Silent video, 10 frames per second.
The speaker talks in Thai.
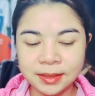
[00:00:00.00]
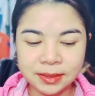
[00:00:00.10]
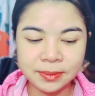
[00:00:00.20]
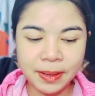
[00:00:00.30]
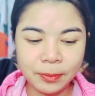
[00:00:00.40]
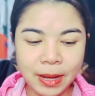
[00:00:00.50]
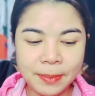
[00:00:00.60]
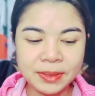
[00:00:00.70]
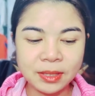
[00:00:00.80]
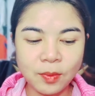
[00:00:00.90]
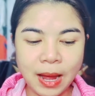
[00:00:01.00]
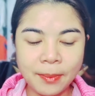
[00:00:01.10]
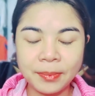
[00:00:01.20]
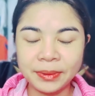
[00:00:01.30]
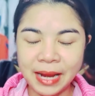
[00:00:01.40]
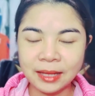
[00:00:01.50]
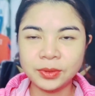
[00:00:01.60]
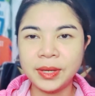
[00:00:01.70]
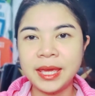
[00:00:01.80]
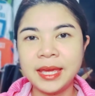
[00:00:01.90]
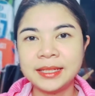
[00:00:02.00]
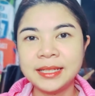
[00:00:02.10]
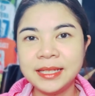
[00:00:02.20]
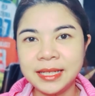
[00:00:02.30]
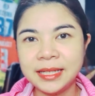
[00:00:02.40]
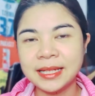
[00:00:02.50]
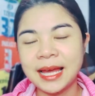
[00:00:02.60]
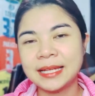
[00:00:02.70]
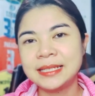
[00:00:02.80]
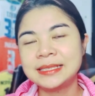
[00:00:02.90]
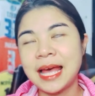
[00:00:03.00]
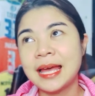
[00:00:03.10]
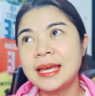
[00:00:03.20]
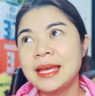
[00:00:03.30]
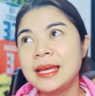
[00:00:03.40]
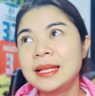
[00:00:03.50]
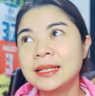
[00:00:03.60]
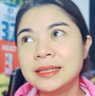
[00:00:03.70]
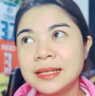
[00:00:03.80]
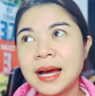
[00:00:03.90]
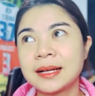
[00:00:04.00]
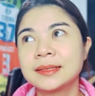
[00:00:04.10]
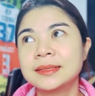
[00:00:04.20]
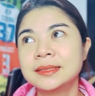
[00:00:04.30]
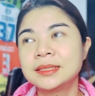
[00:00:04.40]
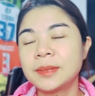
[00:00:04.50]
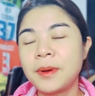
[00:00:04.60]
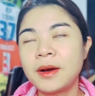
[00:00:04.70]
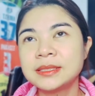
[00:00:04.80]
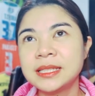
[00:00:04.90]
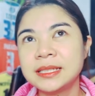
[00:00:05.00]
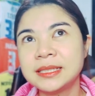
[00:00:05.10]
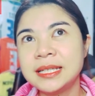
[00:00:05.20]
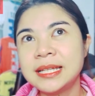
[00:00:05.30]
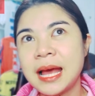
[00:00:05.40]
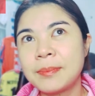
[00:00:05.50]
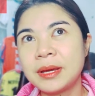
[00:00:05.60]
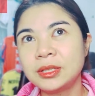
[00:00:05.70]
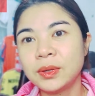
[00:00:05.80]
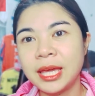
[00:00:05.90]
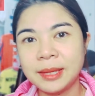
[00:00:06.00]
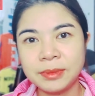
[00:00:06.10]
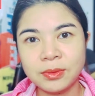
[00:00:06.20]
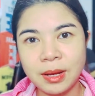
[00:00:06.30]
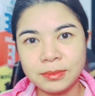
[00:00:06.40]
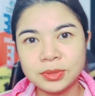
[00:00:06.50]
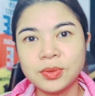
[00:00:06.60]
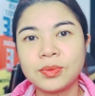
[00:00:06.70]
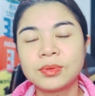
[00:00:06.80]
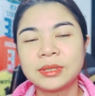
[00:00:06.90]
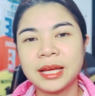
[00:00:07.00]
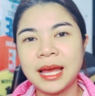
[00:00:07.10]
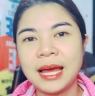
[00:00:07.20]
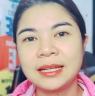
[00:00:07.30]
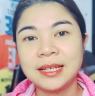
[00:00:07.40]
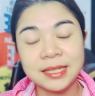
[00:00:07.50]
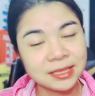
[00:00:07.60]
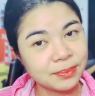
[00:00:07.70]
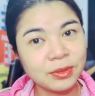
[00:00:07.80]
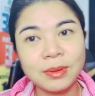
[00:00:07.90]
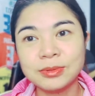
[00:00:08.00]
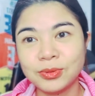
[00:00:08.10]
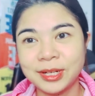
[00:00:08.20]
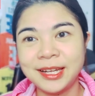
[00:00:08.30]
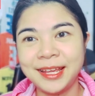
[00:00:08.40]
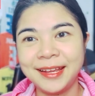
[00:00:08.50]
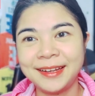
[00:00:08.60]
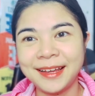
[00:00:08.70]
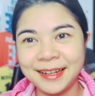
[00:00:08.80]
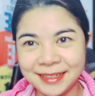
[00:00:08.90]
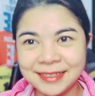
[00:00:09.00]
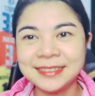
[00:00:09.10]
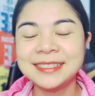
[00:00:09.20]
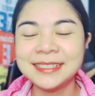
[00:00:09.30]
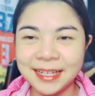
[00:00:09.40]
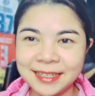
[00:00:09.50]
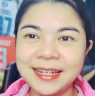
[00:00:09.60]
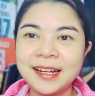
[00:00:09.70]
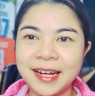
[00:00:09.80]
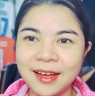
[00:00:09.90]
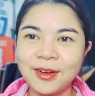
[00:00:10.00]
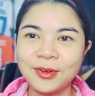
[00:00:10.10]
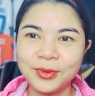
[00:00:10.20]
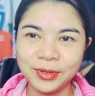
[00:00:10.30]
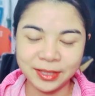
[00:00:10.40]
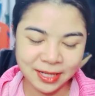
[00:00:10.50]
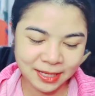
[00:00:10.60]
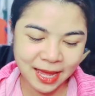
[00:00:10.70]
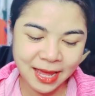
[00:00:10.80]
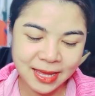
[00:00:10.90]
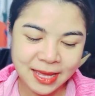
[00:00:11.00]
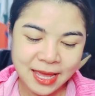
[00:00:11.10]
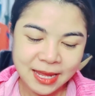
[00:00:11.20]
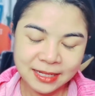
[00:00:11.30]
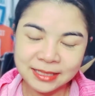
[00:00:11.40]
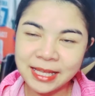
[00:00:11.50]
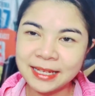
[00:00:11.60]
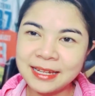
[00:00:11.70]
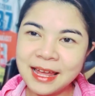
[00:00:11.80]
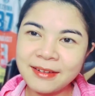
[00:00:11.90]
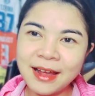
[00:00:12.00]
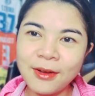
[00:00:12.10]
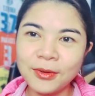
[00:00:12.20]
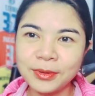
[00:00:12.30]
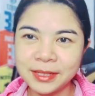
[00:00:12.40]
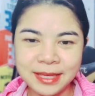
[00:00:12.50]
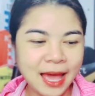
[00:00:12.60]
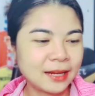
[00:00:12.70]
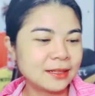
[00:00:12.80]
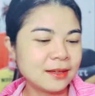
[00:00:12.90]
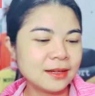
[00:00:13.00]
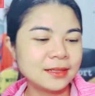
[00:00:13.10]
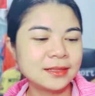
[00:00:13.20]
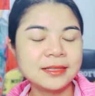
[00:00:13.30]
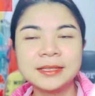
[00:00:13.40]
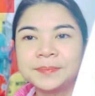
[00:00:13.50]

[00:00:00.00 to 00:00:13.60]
คือแบบว่ามีความรักตัวเองที่ดีนะคะที่จะเลือกเฉพาะสิ่งที่ทำให้ตัวเองมีความสุขนะคะเลือกที่จะมีความสุขนั่นเองนะคะนี่คือนิสัยที่น่ารักของคุณนะคะนิสัยที่น่ารักของคุณอีกอย่างหนึ่งก็คือ